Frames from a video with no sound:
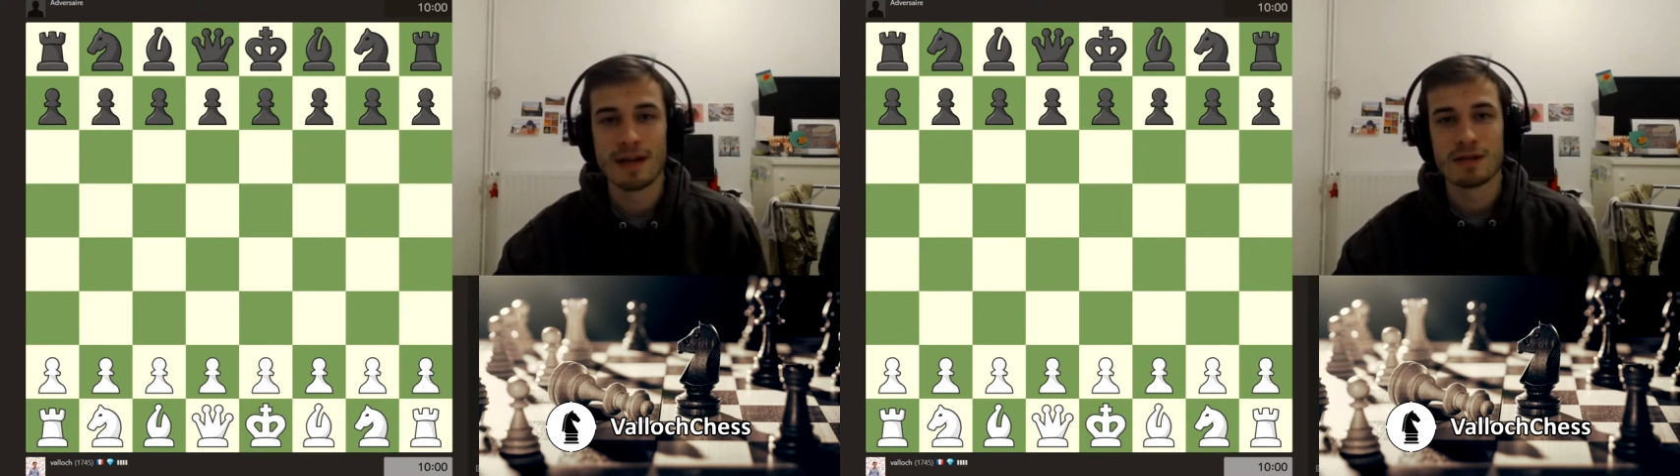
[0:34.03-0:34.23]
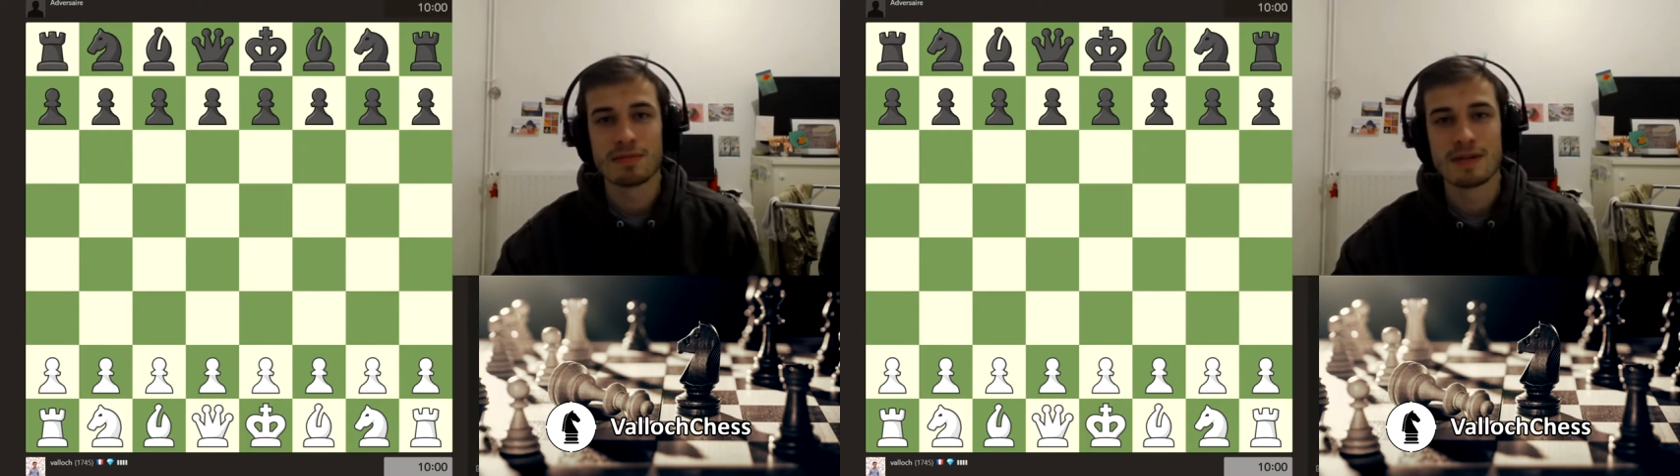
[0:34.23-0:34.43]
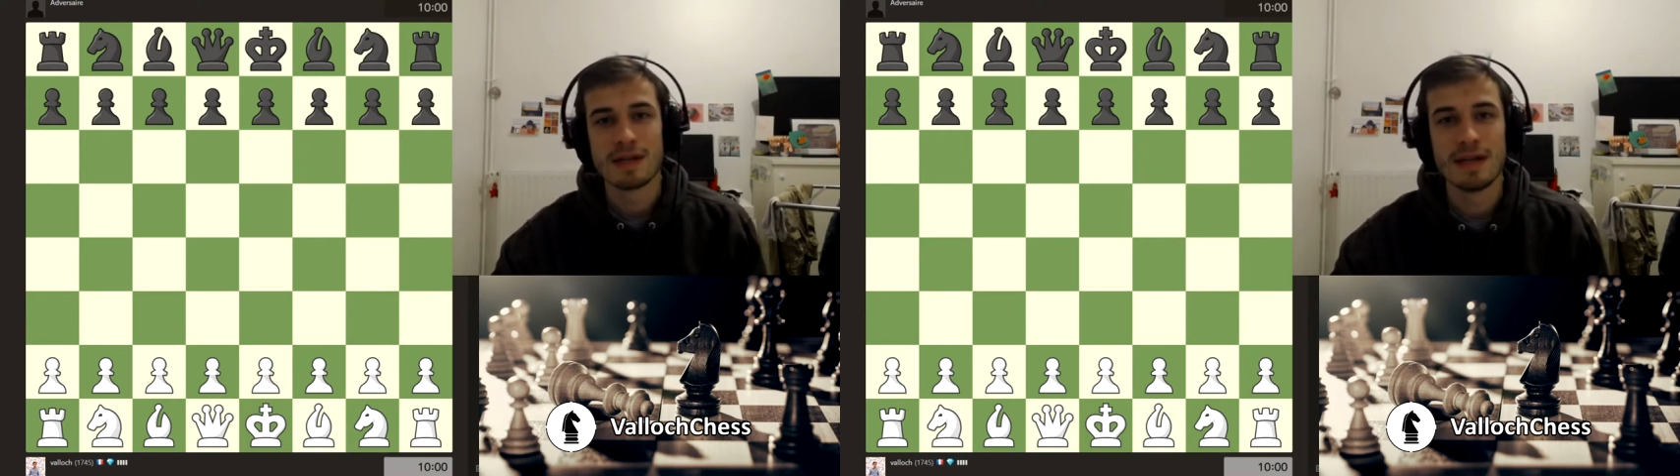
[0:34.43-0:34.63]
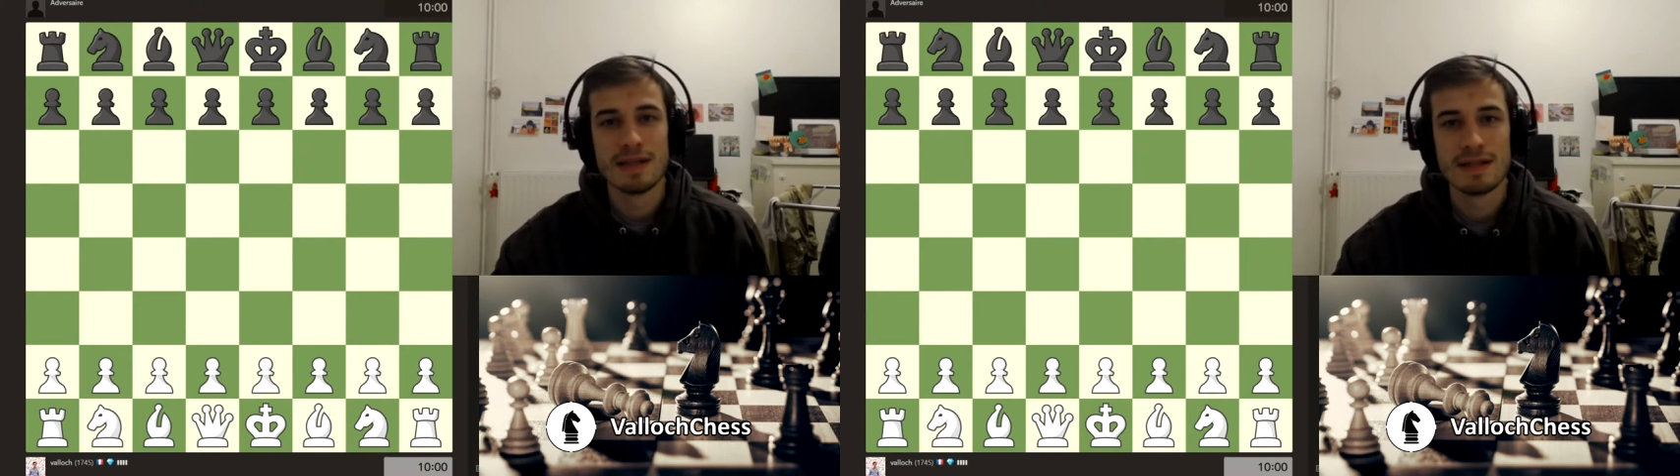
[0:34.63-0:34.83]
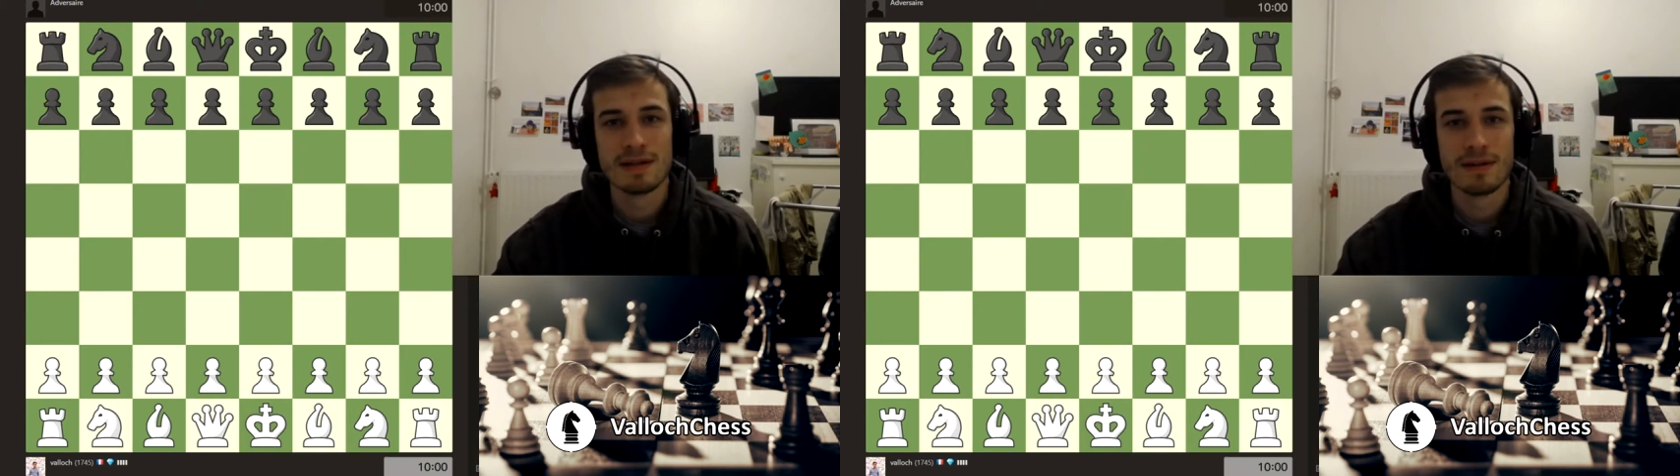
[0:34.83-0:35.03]
je pense qu'il a
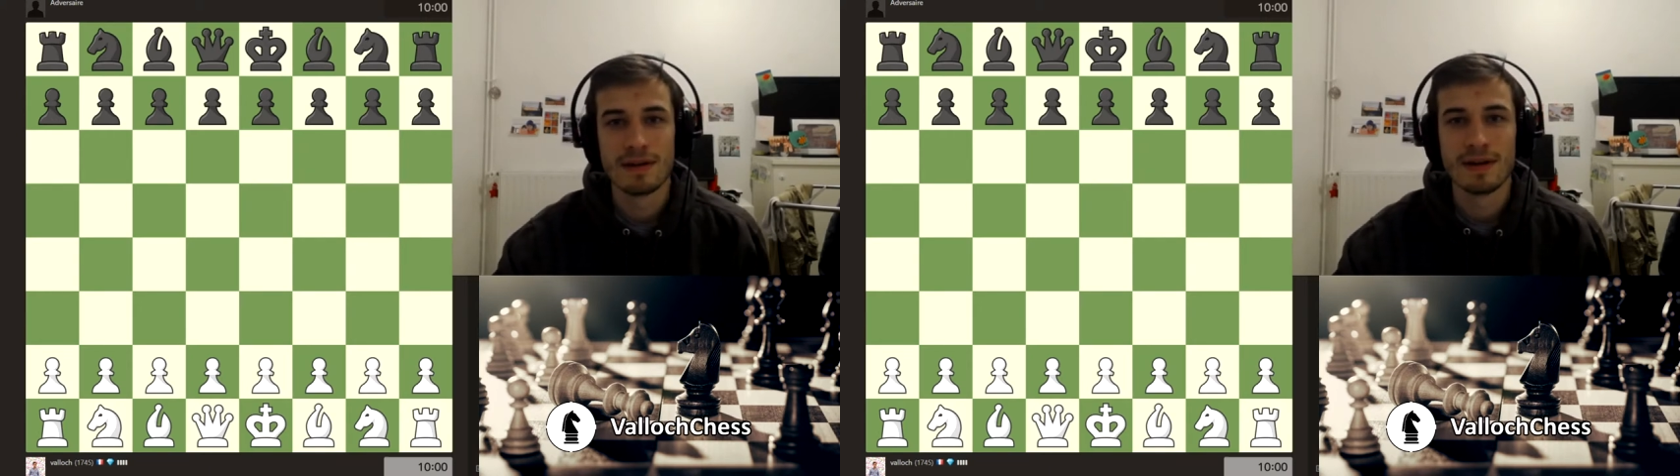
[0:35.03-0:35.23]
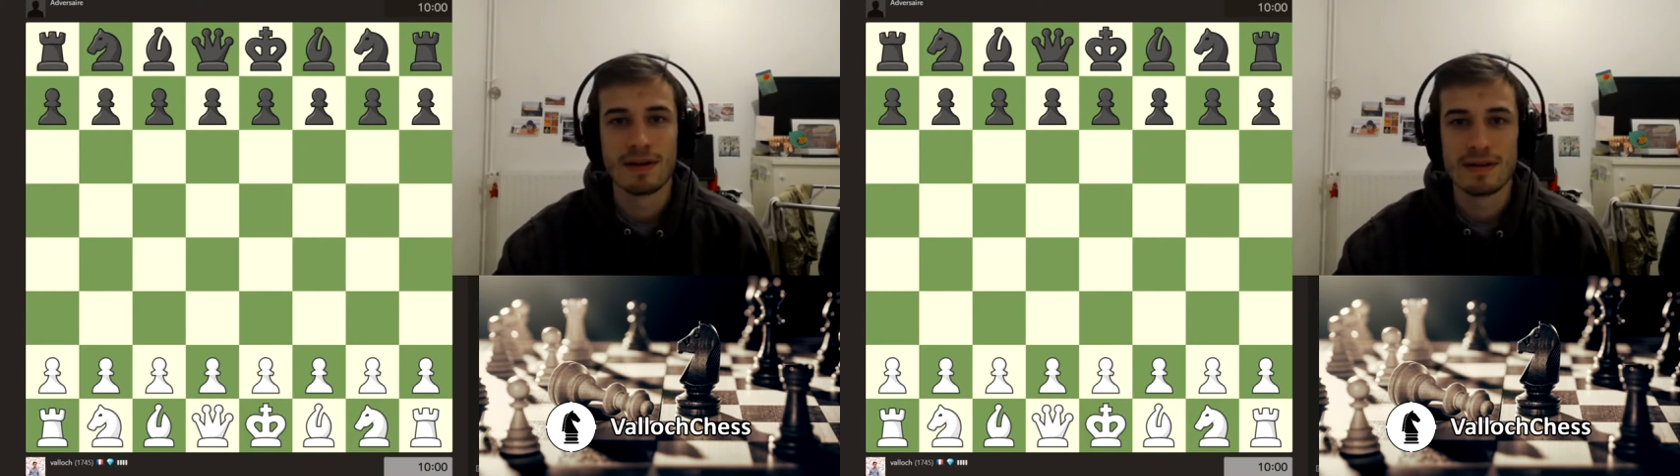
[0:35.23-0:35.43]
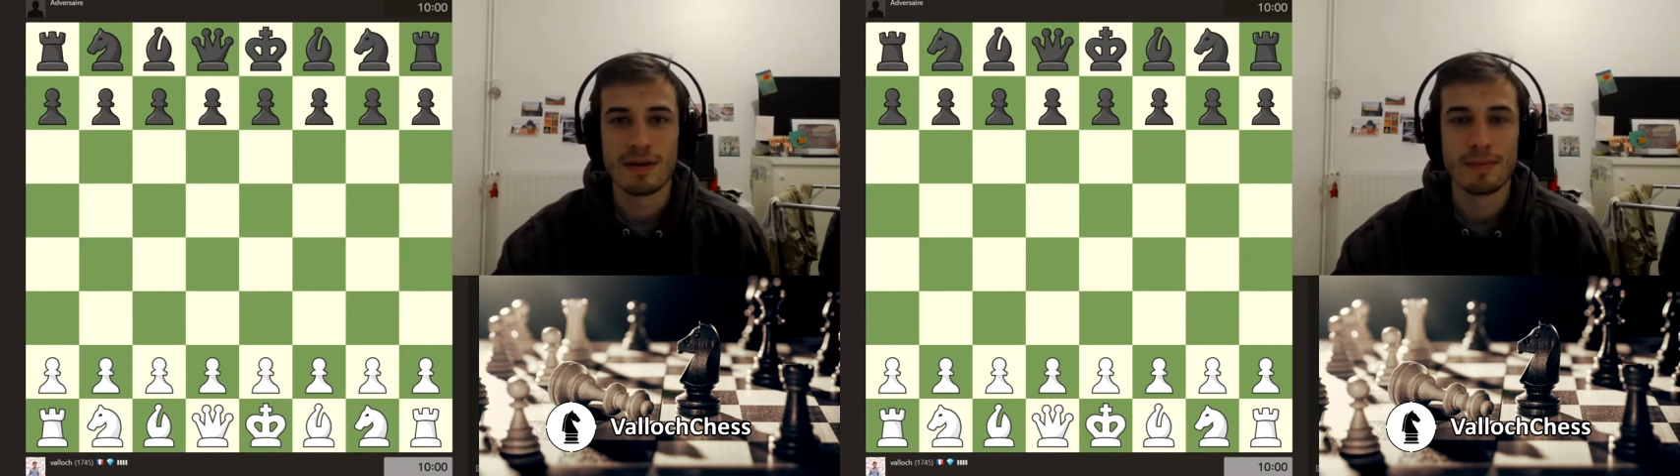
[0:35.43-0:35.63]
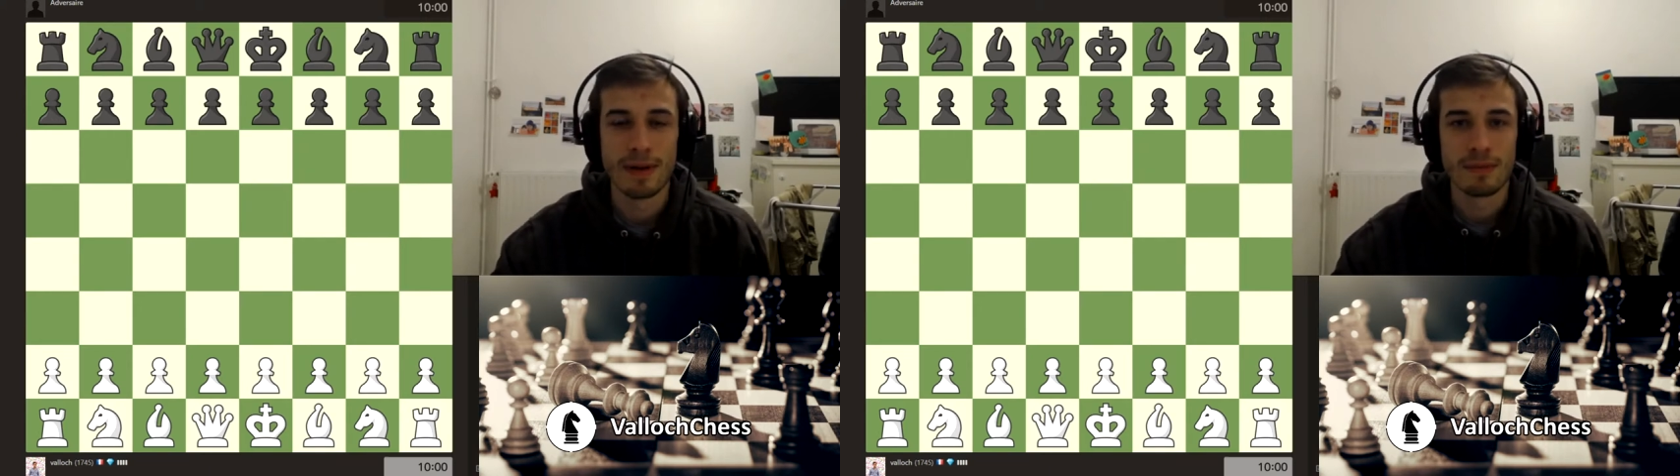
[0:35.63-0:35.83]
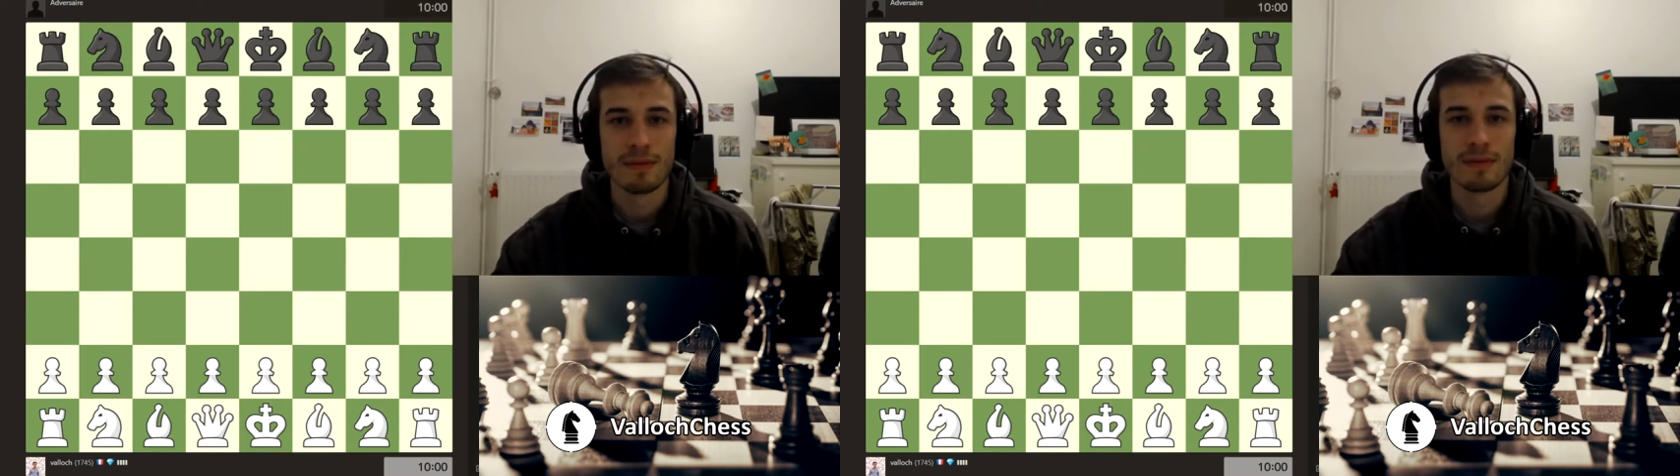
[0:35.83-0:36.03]
10 ans et qu'il s'en rend pas
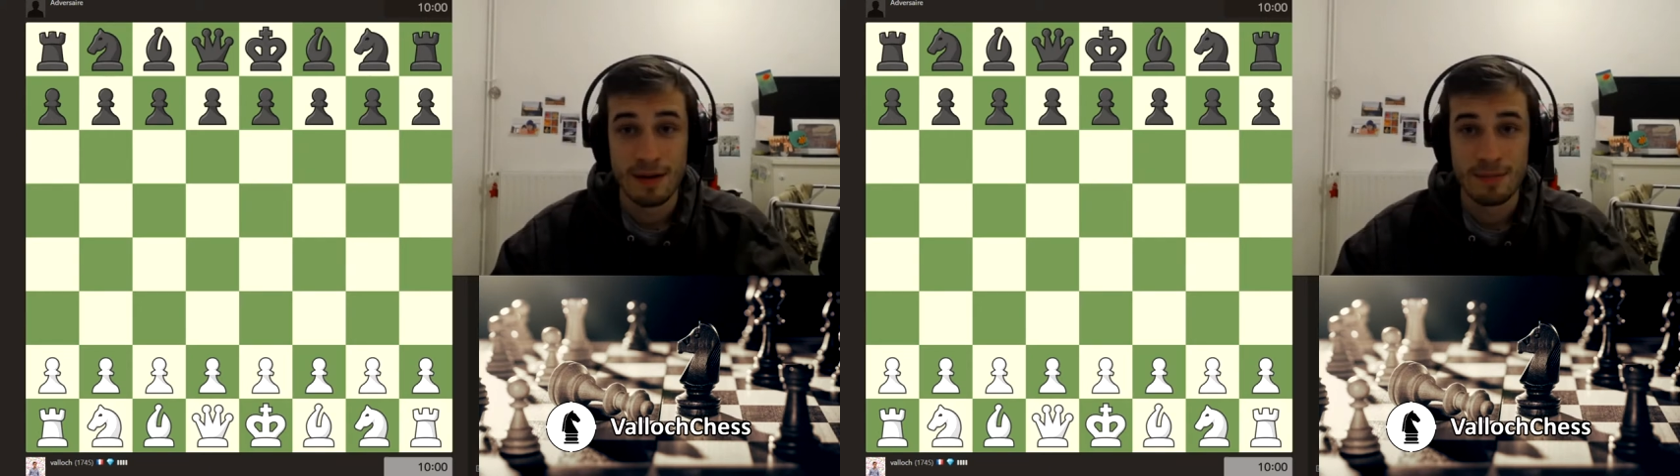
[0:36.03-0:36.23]
compte.